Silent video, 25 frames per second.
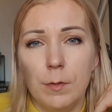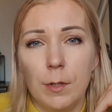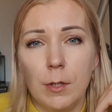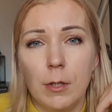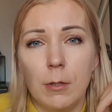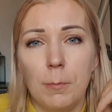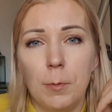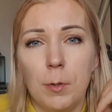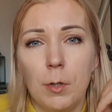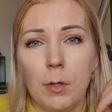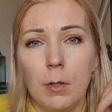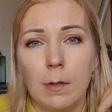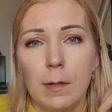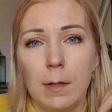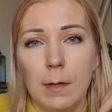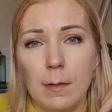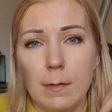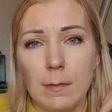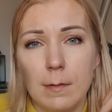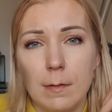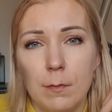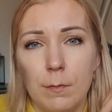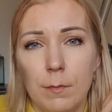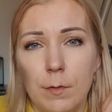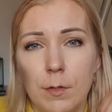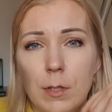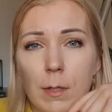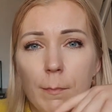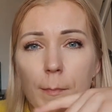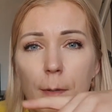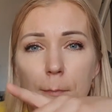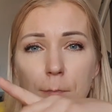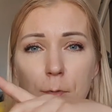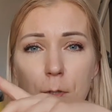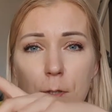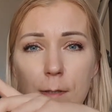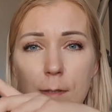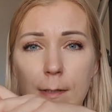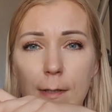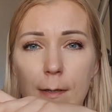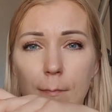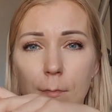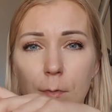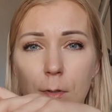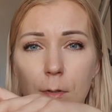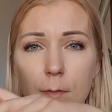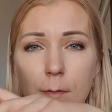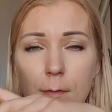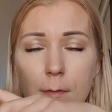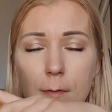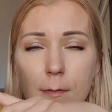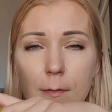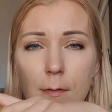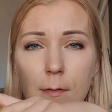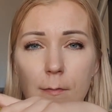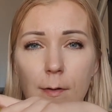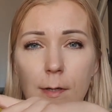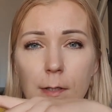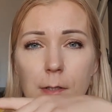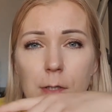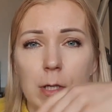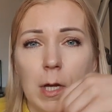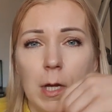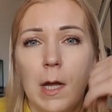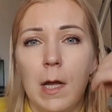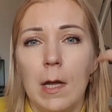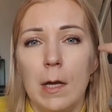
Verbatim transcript: Ja dopiero teraz zauważam, jak przestałam to stosować,